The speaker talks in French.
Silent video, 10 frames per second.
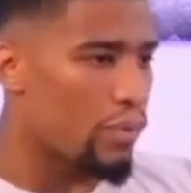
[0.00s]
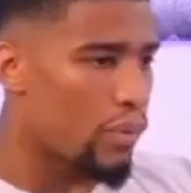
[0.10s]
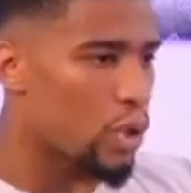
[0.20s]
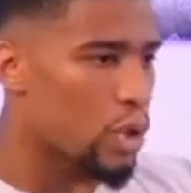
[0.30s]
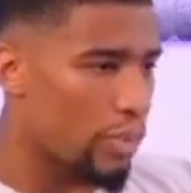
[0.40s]

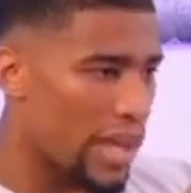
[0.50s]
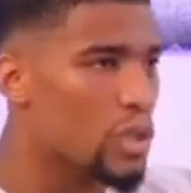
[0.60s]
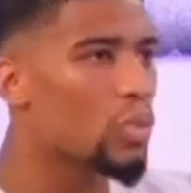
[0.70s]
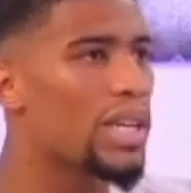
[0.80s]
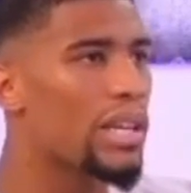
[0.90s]
faut que je
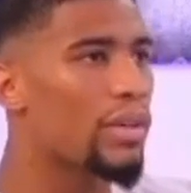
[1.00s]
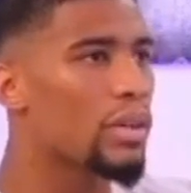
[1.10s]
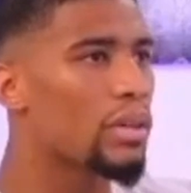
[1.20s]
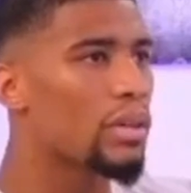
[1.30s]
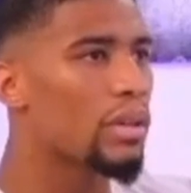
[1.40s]
prenne son
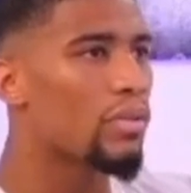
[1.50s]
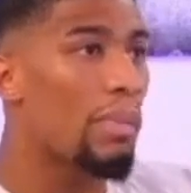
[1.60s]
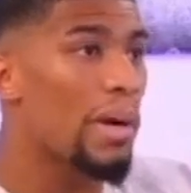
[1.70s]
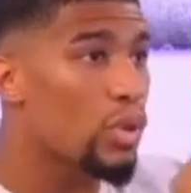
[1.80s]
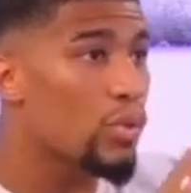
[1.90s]
téléphone,
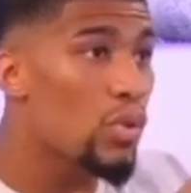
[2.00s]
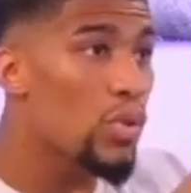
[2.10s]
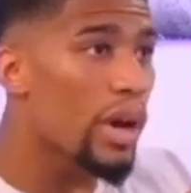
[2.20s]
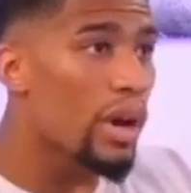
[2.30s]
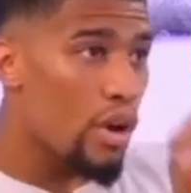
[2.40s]
faut pas que je
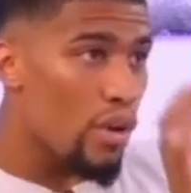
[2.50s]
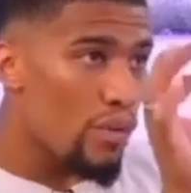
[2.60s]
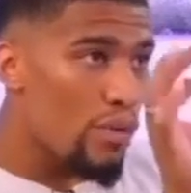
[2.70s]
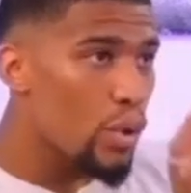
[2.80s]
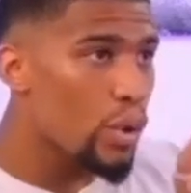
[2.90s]
fouille,
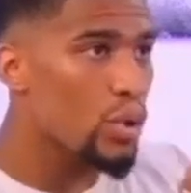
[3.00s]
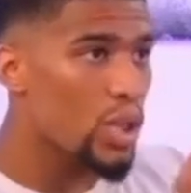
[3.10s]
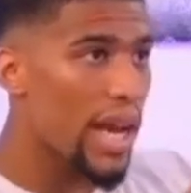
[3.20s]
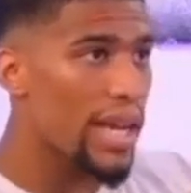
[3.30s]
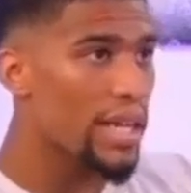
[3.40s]
faut
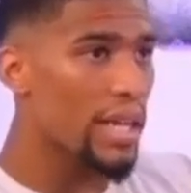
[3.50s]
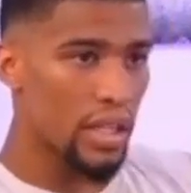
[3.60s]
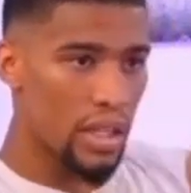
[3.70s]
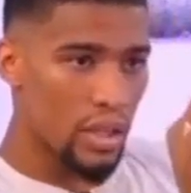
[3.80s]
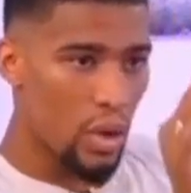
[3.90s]
que j'aille
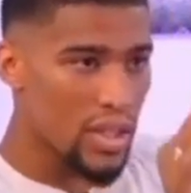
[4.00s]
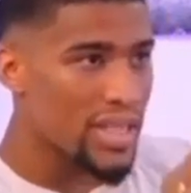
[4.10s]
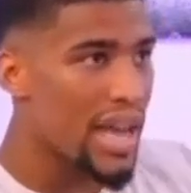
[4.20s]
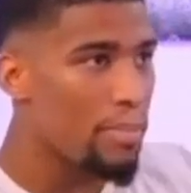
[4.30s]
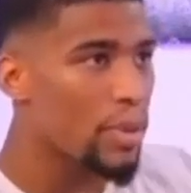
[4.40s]
dans
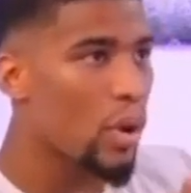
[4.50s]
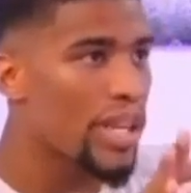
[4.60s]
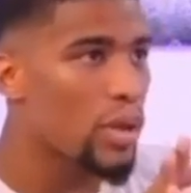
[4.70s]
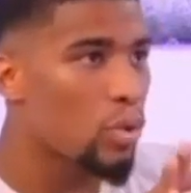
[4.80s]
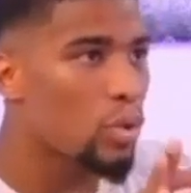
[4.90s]
Snap,
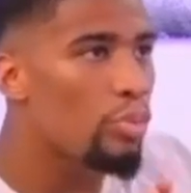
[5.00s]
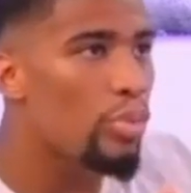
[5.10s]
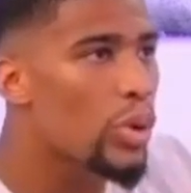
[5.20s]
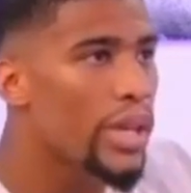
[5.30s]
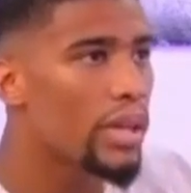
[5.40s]
dans les comptes
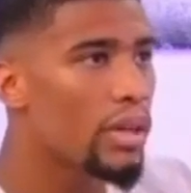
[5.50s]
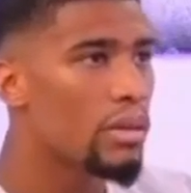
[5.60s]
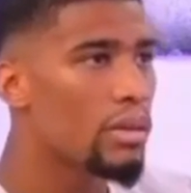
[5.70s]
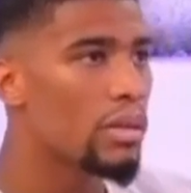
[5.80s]
bloqués.